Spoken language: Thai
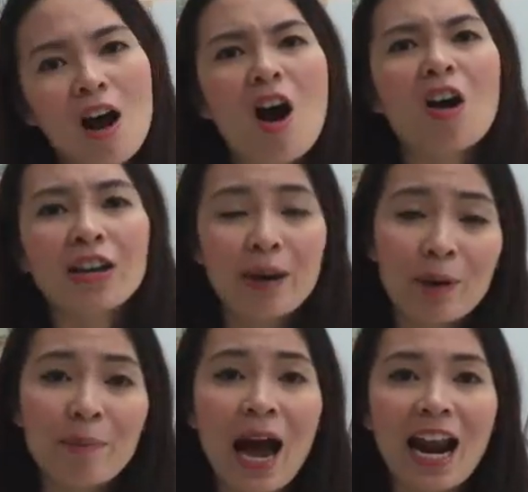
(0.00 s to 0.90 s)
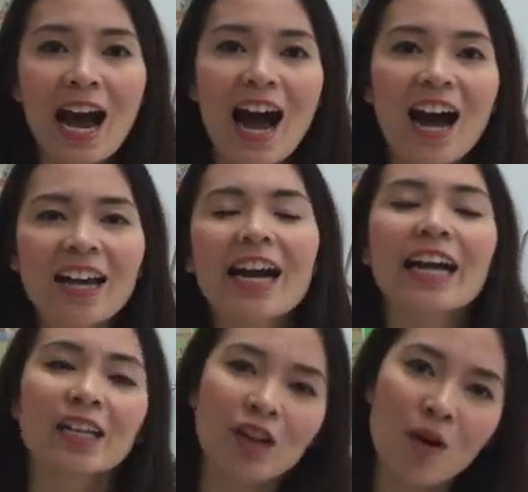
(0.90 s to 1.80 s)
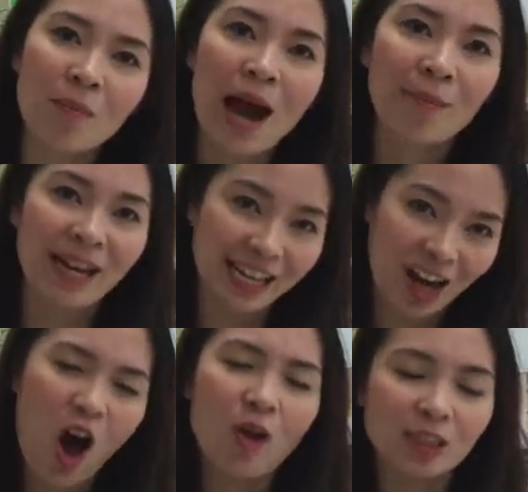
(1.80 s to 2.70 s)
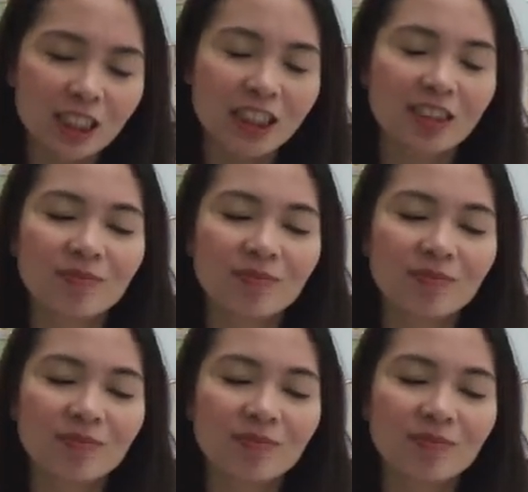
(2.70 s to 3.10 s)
ของเขายังไม่มานะคะยังไงก็ต้องมาใหม่อีกรอบนึง